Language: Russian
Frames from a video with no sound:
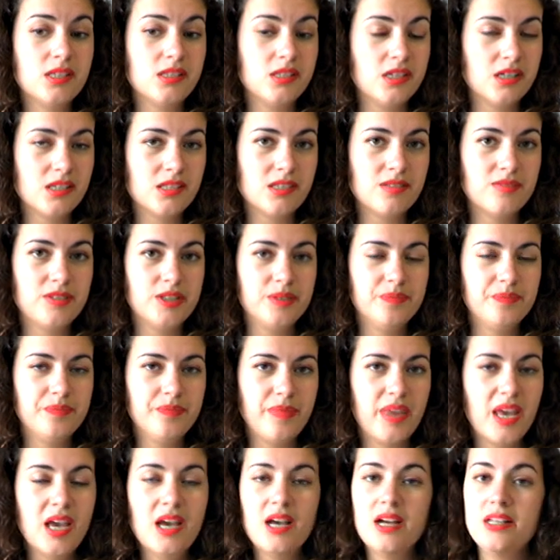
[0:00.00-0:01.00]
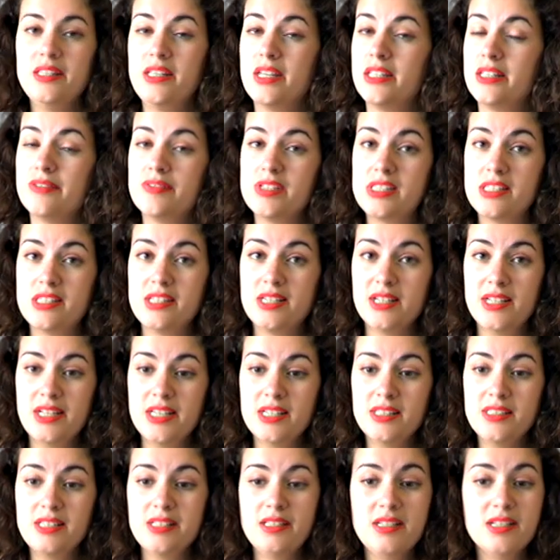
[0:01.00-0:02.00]
средство. Ненависть
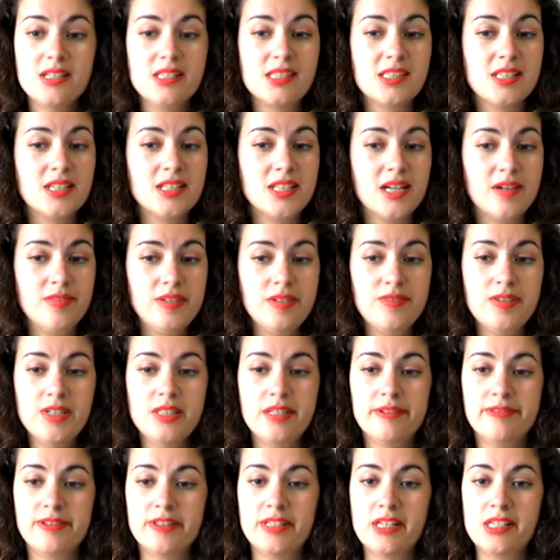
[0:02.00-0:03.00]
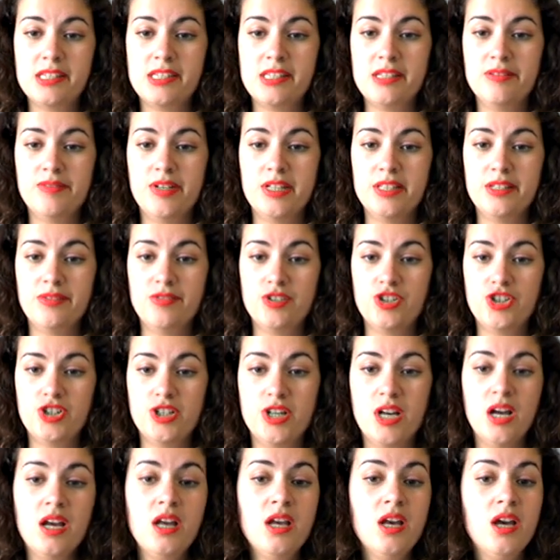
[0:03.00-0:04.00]
Елены не останавливает Афанасия
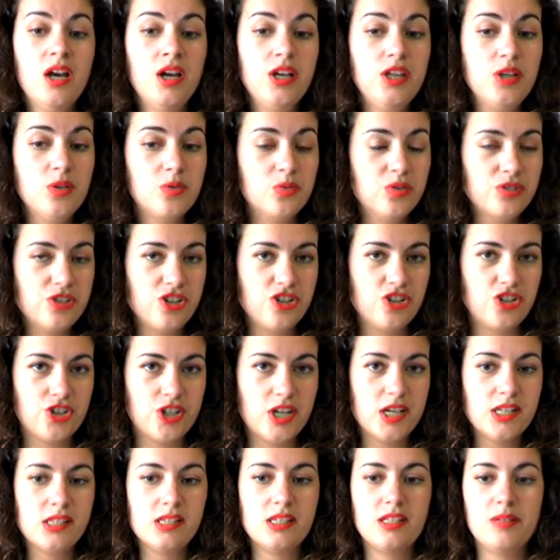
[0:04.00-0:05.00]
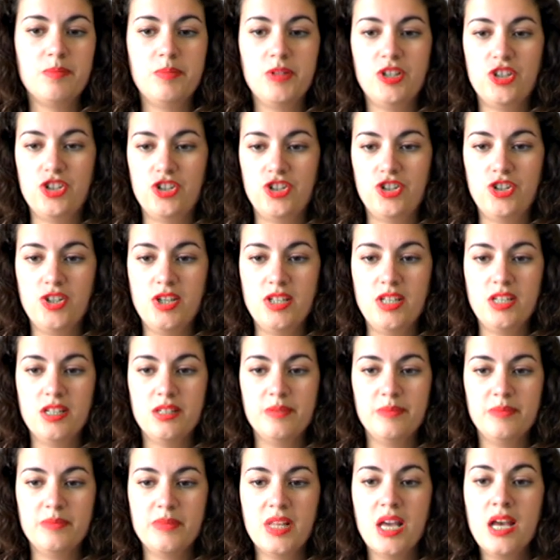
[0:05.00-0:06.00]
Ивановича, и он решается на
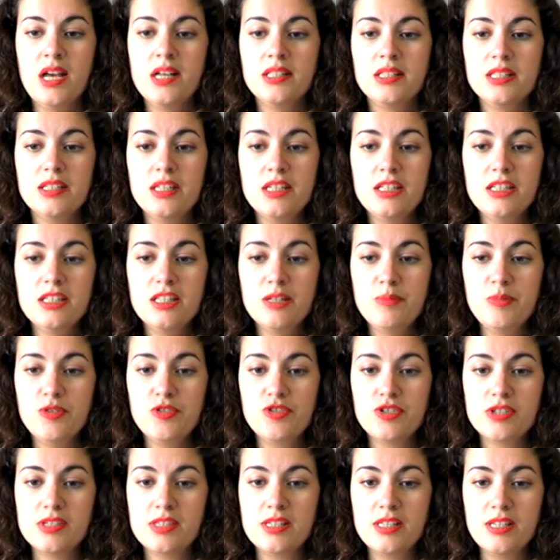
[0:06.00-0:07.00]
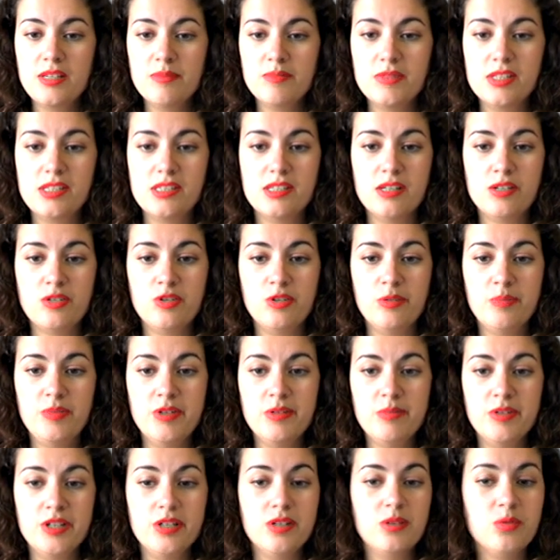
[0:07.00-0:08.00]
похищение. Так и не добившись взаимности от
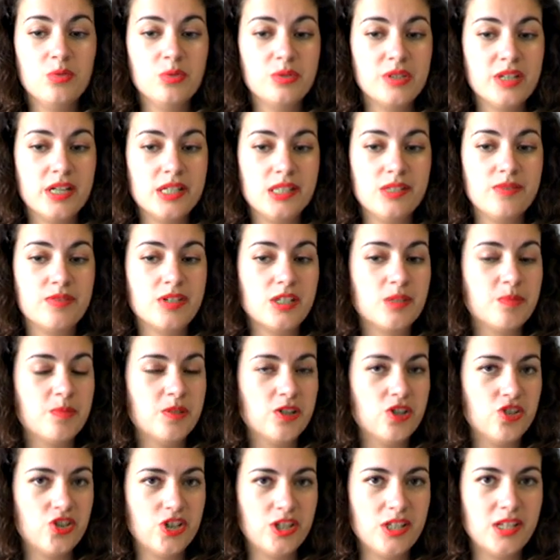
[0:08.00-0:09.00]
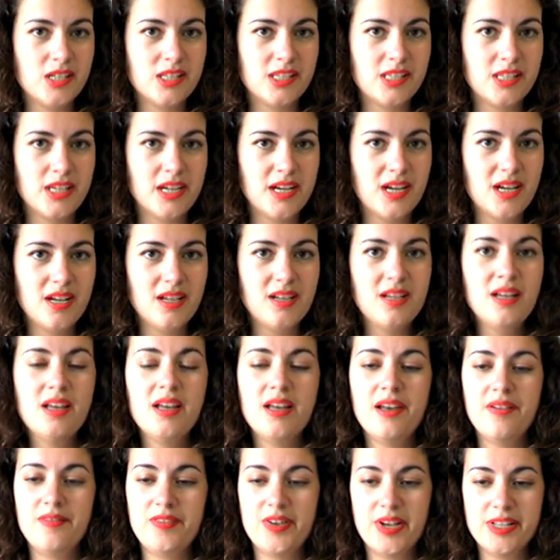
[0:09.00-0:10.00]
любимой, утратив расположение царя,
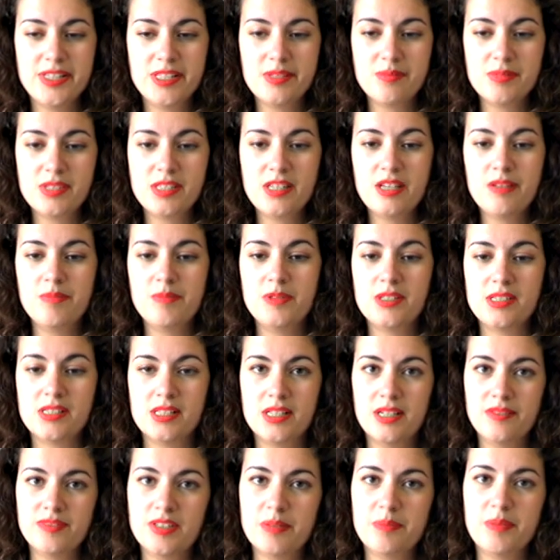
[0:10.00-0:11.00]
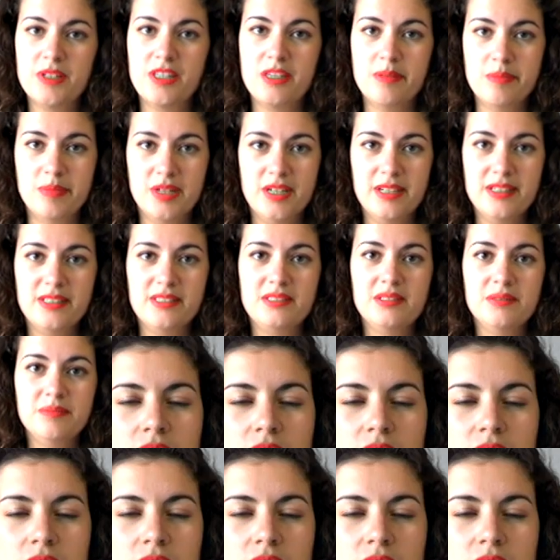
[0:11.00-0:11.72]
Вяземский бесславно погибает.